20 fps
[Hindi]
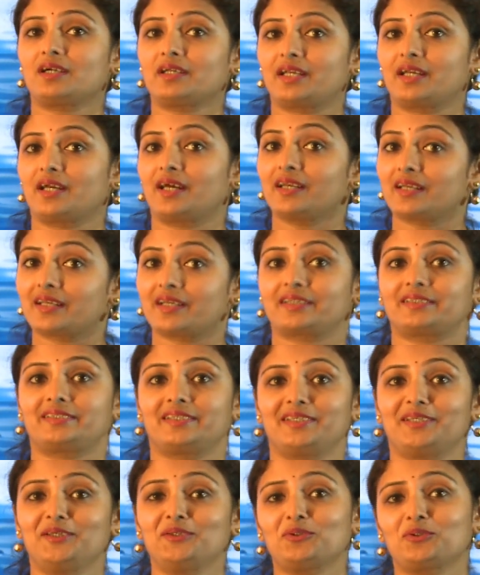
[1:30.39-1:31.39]
ख्याल रखते
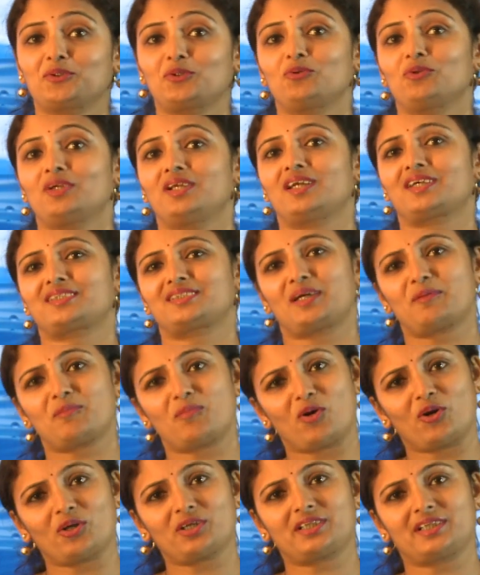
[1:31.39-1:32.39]
नहीं क्योंकि उन्हें लगता है
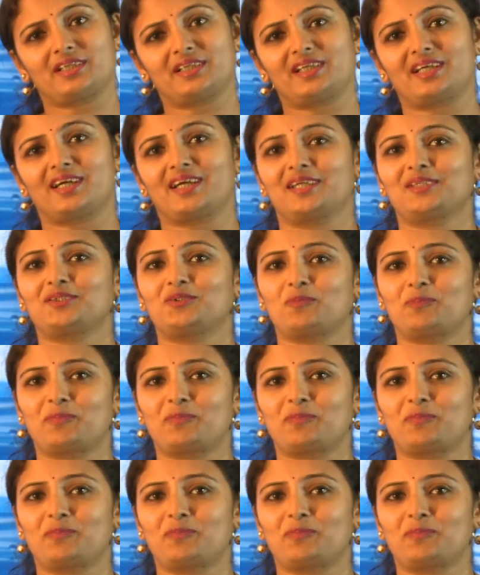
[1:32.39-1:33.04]
बहुत ठंडा है तो